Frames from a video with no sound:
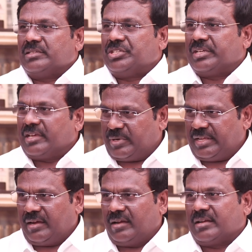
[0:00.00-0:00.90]
ஜி கே மணி
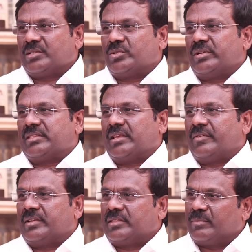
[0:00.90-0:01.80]
எங்கள் கட்சியினுடைய
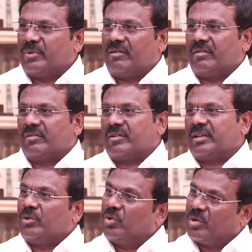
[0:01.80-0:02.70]
தலைவர் திருமாவளவன்
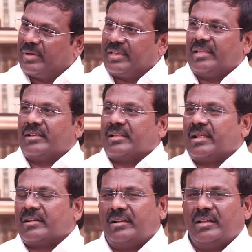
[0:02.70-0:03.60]
அவர்கள் எல்லோரும் அங்கே
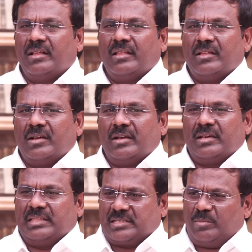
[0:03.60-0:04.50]
இருக்கிறார்கள்
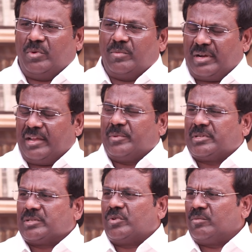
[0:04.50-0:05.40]
இந்த சம்பவம்
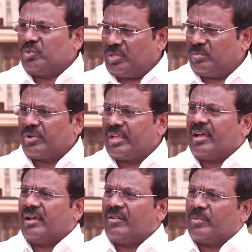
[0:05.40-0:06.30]
நடைபெற்றவுடன்
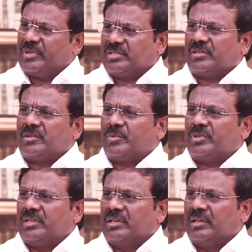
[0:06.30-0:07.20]
முதன்முறையாக அவர் பேசுகின்ற
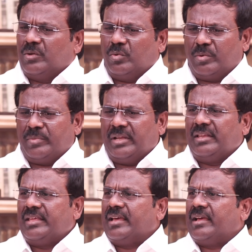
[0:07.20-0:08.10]
பொழுது ஒரு
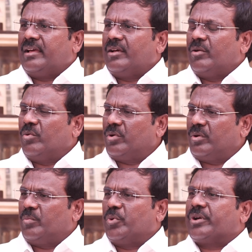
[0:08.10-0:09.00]
மெல்லிய ஒரு
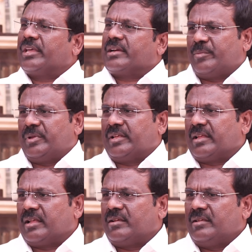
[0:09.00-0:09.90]
போக்கை
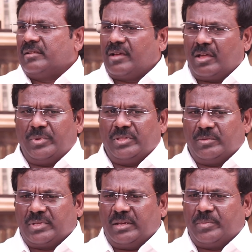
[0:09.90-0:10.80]
கடைபிடிக்கிறார் யார்
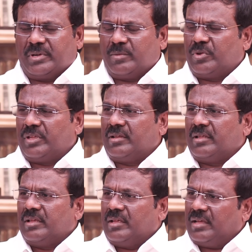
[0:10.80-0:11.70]
மீதும் தனிப்பட்ட முறையில்
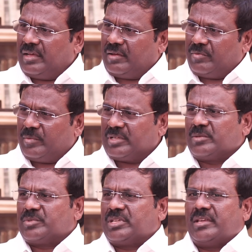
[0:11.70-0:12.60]

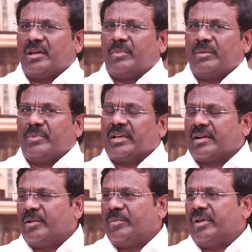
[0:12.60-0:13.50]
விமர்சனம் செய்யாமல் மிக
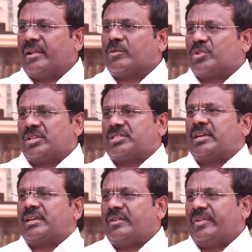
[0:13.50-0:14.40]
கடுமையான
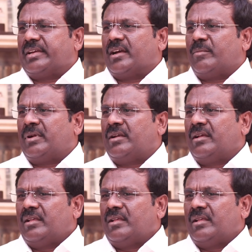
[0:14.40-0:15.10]
குற்றச்சாட்டுகளை வைக்காமல்